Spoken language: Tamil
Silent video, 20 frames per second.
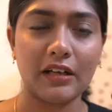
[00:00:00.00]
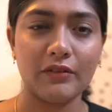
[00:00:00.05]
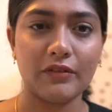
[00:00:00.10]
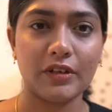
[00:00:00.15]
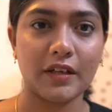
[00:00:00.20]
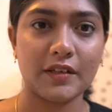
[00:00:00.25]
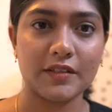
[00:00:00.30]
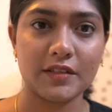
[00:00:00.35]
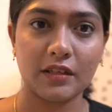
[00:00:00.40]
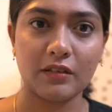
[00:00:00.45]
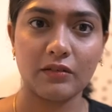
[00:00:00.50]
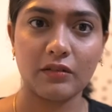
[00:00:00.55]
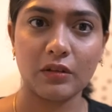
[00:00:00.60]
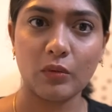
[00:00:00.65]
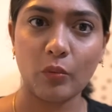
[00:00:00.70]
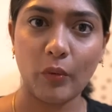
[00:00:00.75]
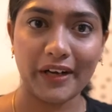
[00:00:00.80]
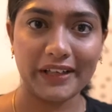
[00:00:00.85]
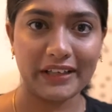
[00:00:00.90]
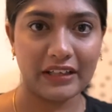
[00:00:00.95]
ஆலோவேரா ஜெல்
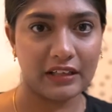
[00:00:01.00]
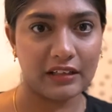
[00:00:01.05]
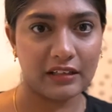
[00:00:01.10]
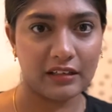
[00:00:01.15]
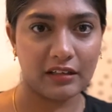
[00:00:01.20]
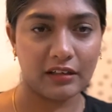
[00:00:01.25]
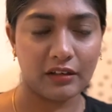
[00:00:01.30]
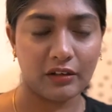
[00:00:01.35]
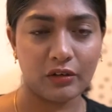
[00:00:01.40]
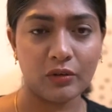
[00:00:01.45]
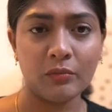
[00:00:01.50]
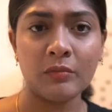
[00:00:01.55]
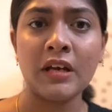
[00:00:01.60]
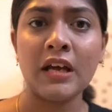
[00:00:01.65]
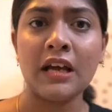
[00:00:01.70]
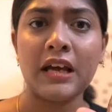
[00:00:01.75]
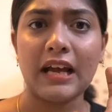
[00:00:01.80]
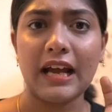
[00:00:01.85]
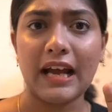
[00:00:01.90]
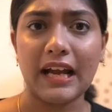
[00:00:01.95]
வந்து ஒயிட் கலரில் இருக்கணும்
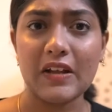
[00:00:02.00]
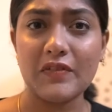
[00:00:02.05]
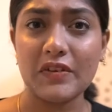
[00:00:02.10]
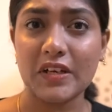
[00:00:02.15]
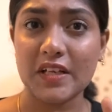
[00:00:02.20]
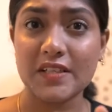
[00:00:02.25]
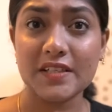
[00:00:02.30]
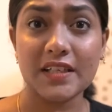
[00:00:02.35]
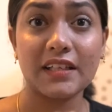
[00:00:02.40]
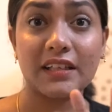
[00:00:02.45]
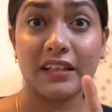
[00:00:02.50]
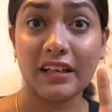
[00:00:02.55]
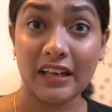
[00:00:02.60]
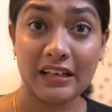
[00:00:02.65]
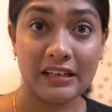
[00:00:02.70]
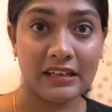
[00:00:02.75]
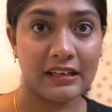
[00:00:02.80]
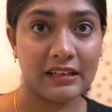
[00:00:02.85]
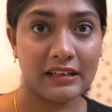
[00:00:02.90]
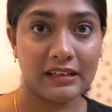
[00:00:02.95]
ஆலோவேரா ஜெல்
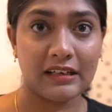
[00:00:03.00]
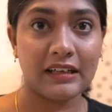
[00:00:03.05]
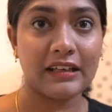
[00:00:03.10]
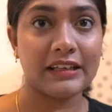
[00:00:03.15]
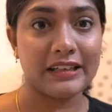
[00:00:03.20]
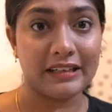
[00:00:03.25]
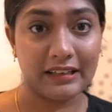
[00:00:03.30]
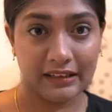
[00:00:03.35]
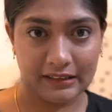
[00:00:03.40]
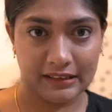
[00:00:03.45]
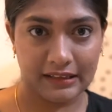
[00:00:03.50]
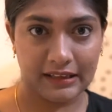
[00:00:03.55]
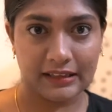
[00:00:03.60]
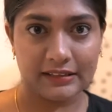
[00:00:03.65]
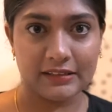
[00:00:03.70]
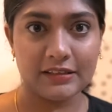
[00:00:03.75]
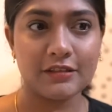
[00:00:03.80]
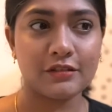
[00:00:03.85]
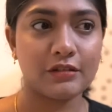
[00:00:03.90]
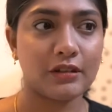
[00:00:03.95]
க்ரீன் கலரில்
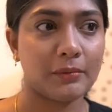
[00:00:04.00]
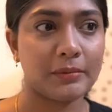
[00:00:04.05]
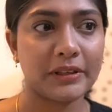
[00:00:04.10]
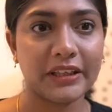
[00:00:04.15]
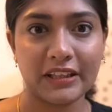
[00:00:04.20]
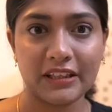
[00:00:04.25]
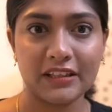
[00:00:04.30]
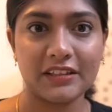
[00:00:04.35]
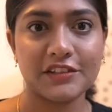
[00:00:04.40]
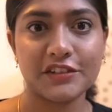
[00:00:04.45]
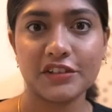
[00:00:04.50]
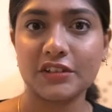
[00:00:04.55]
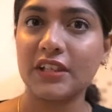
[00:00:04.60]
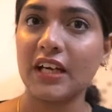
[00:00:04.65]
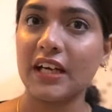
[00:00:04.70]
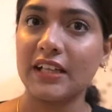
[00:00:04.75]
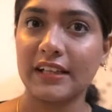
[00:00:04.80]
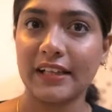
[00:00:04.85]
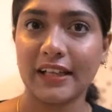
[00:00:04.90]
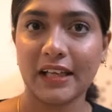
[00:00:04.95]
இருக்காது ஸோ அப்படி
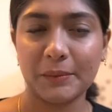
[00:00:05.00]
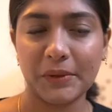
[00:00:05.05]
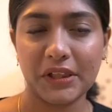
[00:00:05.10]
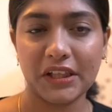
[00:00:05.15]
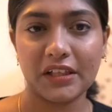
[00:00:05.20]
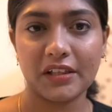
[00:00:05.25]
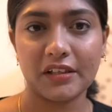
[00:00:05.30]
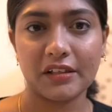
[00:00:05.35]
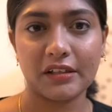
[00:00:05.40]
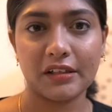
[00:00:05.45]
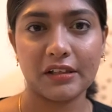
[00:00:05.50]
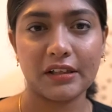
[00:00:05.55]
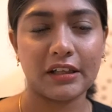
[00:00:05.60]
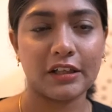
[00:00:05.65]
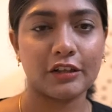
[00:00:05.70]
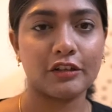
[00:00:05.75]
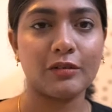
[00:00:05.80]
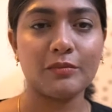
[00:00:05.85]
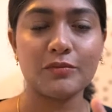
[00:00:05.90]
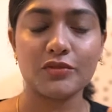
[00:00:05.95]
இருந்துச்சுன்னா அதில் கெமிக்கல் இருக்குன்னு
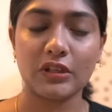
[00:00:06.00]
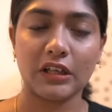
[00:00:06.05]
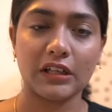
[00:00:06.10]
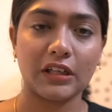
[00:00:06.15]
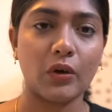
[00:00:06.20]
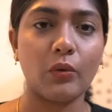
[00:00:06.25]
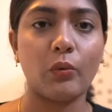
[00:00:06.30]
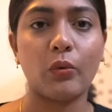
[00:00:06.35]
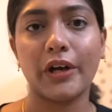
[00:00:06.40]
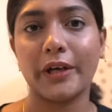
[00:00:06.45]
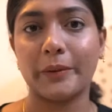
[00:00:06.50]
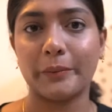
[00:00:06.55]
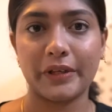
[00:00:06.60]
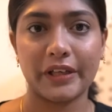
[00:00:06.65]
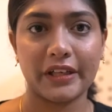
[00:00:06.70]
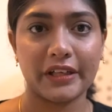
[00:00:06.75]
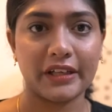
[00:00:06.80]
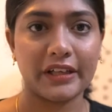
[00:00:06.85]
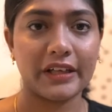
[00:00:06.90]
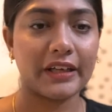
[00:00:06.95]
அர்த்தம் ஸோ அதை அவாய்ட்
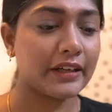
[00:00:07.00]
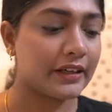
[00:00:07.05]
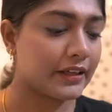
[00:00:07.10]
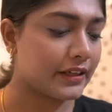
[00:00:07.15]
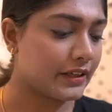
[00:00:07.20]
பண்ணிடுங்க